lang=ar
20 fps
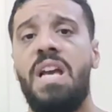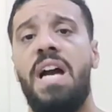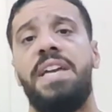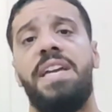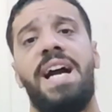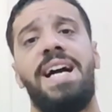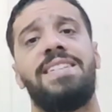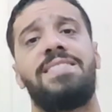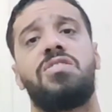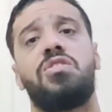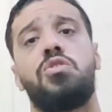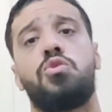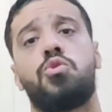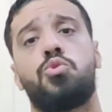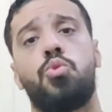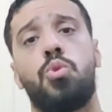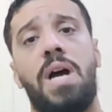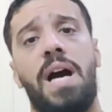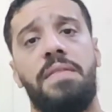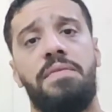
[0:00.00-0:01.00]
هيحسن
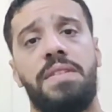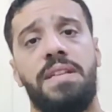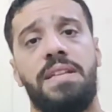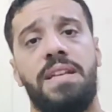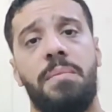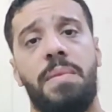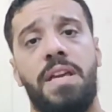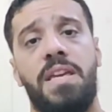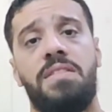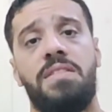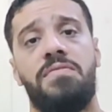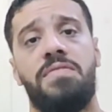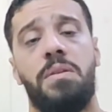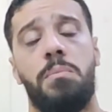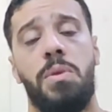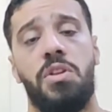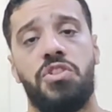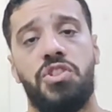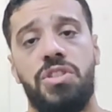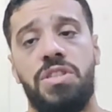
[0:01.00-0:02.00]
الصوره عند الجماهير في
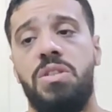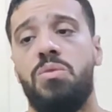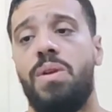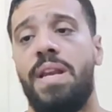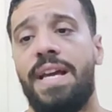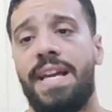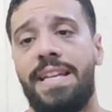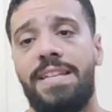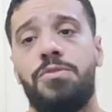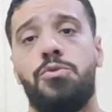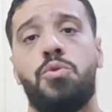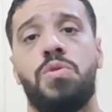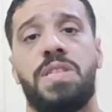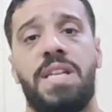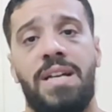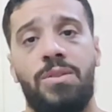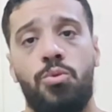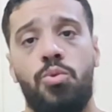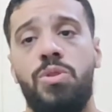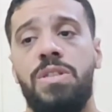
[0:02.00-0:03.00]
الماتش دي ولكن انتوا
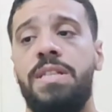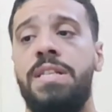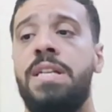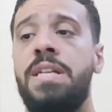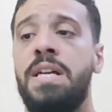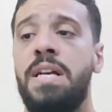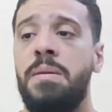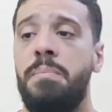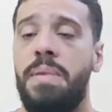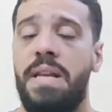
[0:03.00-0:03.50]
تساعدوني